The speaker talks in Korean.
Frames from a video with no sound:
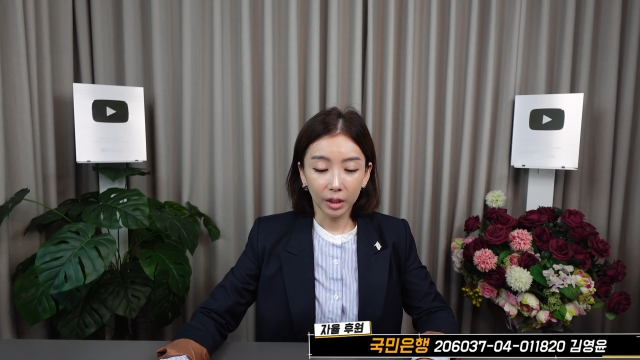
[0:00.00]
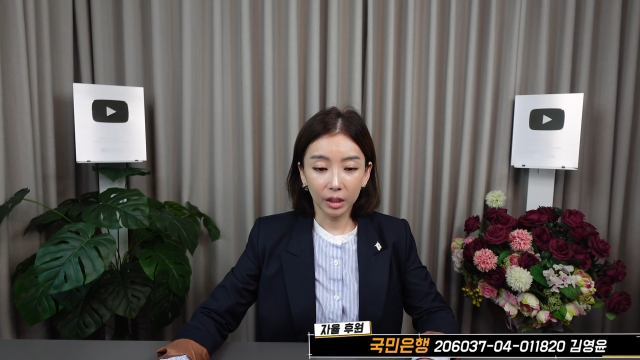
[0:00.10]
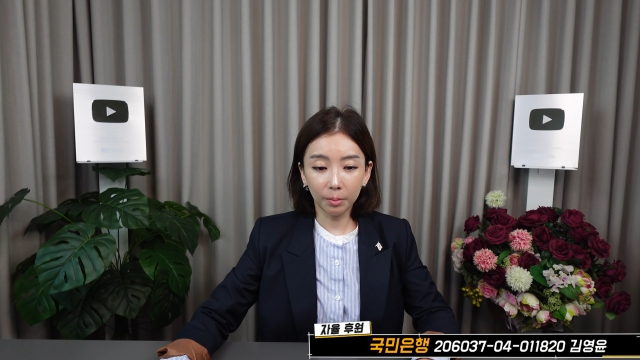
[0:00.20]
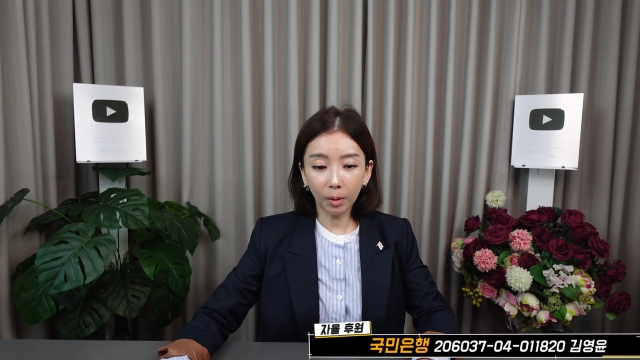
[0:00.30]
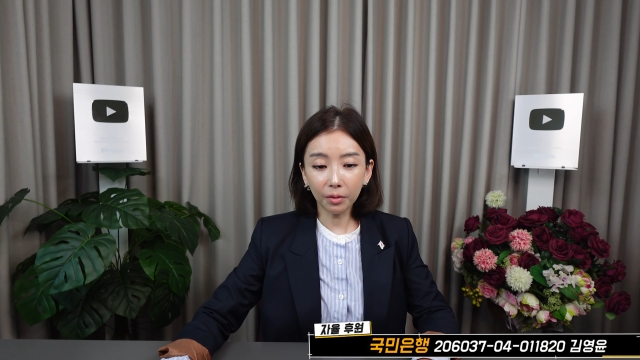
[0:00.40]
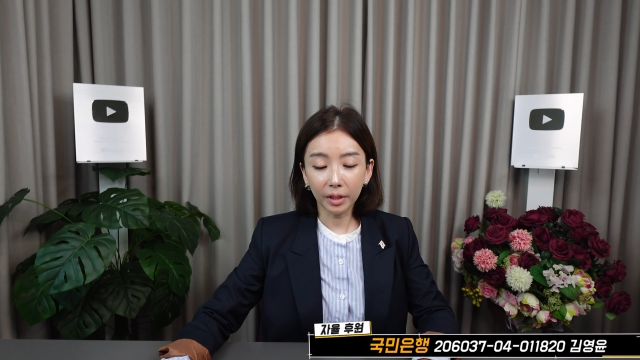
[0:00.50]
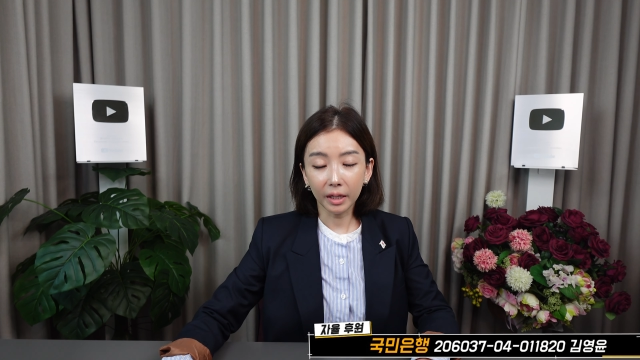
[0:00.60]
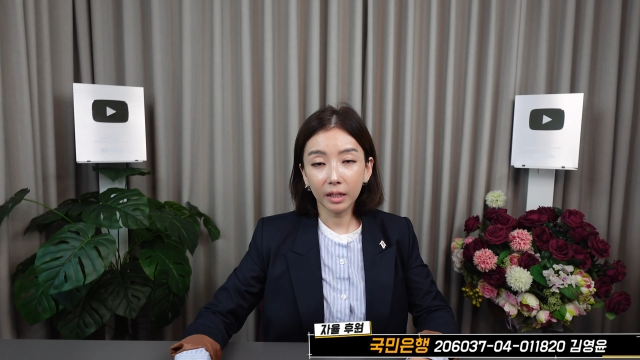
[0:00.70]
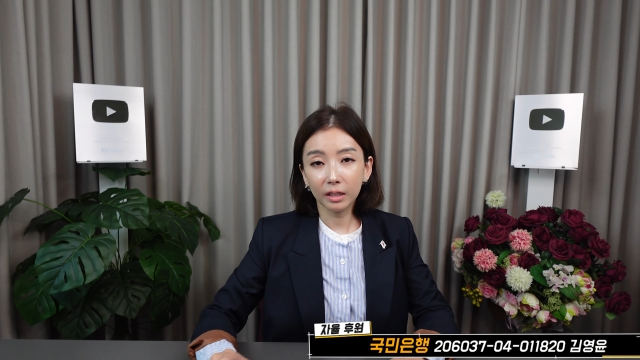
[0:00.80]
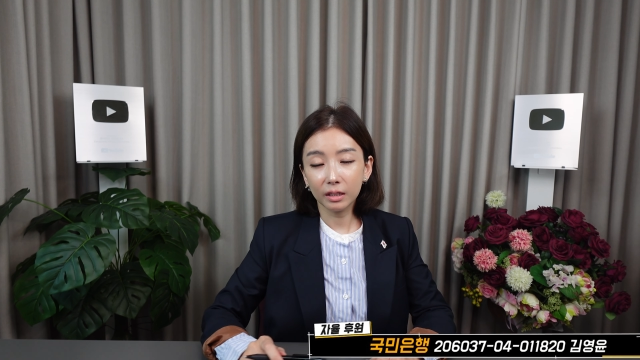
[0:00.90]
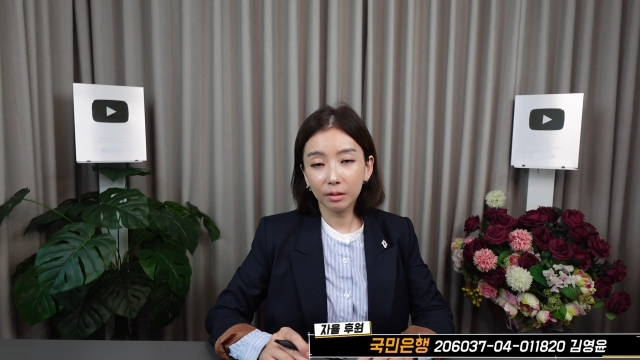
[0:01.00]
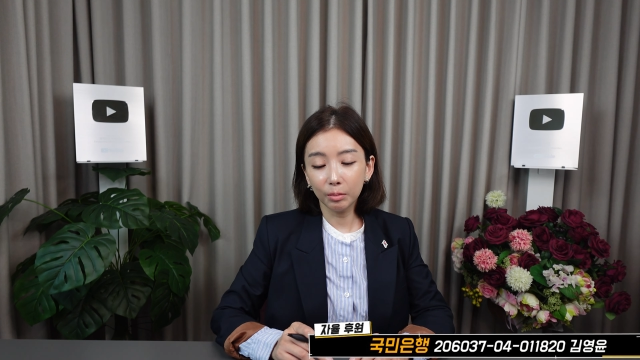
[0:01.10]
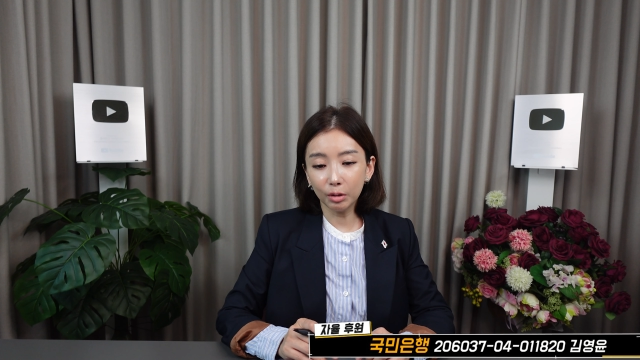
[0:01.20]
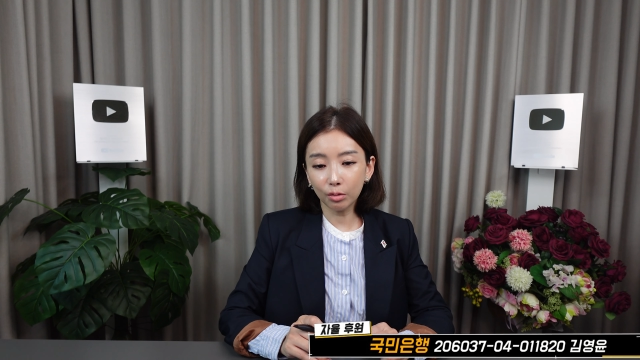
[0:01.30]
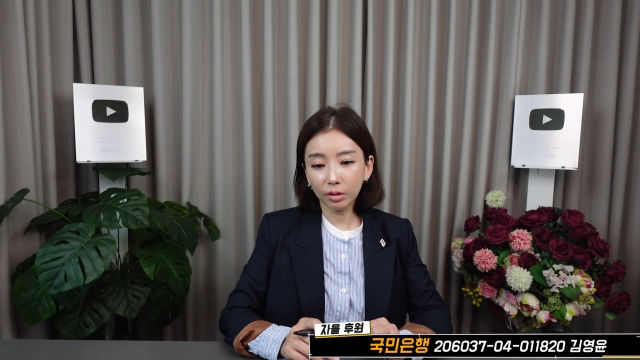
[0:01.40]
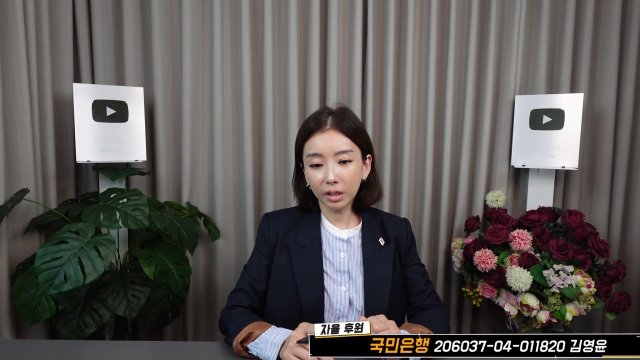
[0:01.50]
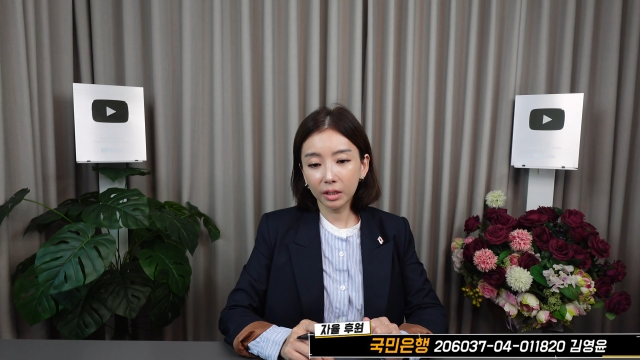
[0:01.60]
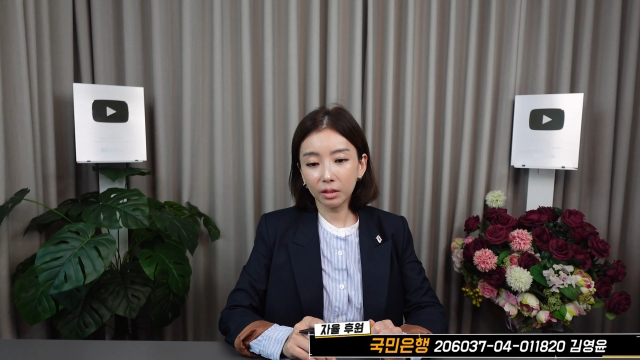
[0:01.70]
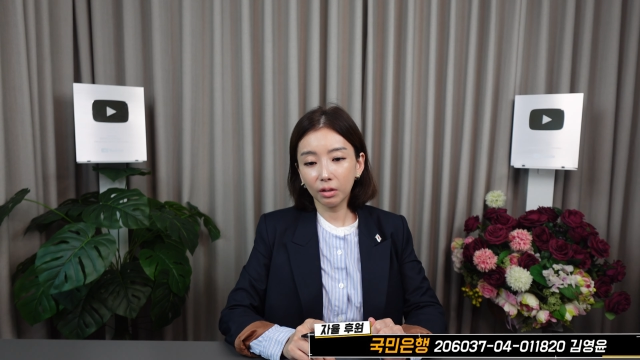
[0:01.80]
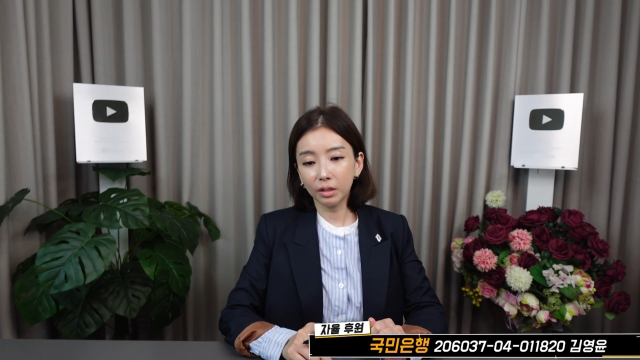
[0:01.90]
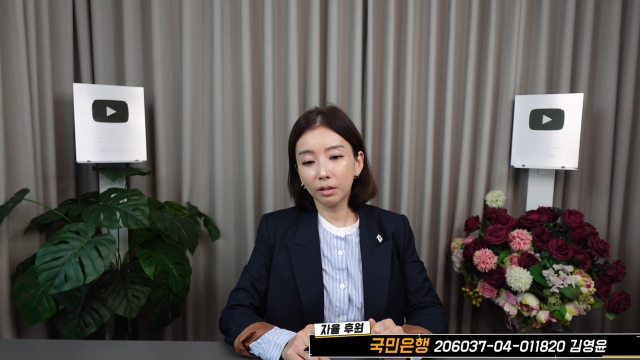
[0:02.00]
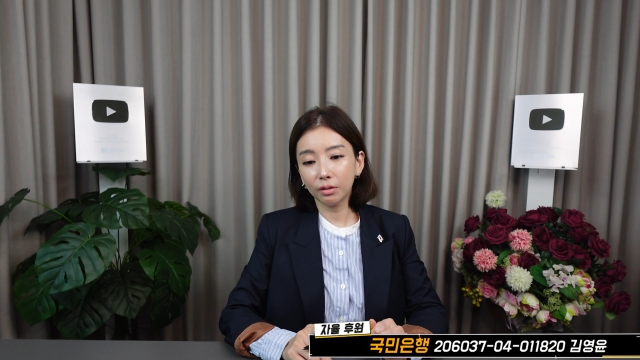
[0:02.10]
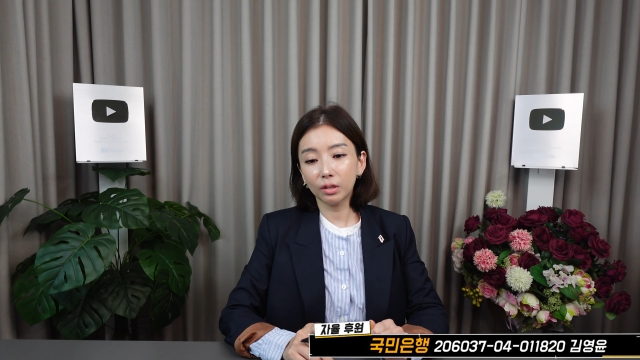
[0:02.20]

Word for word: 이번에 그 민주당에서 이런